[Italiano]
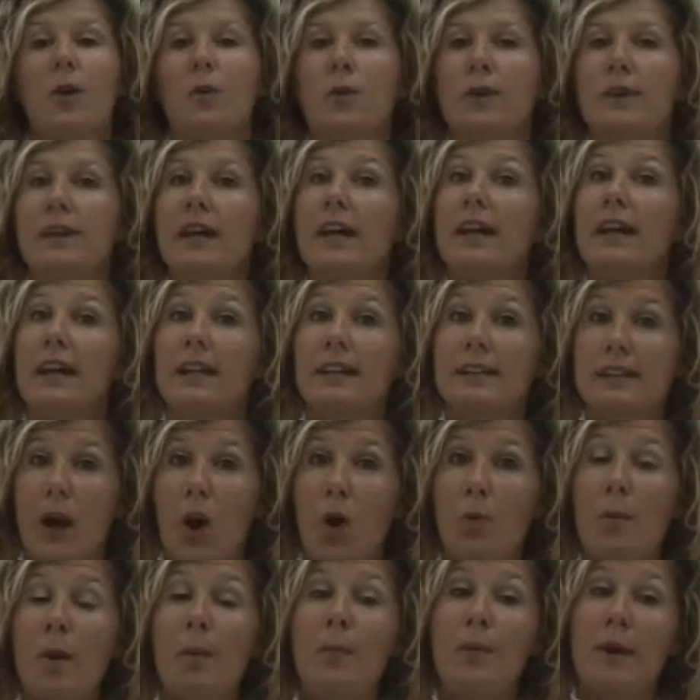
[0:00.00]
e quindi anche il
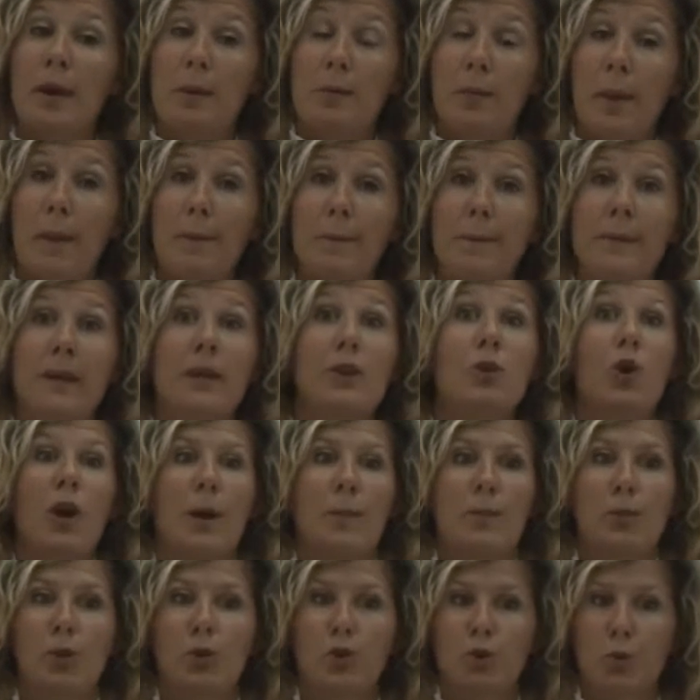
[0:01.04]
trauma per il bambino
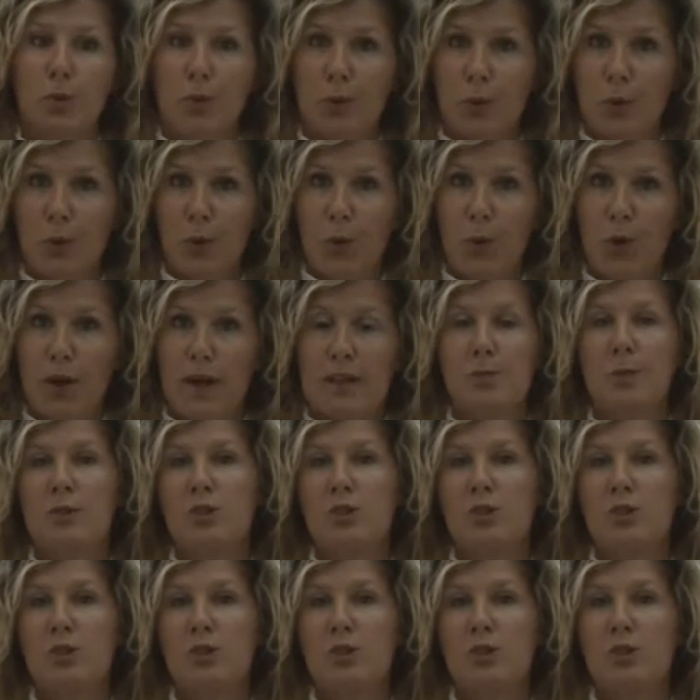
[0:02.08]
è molto minore,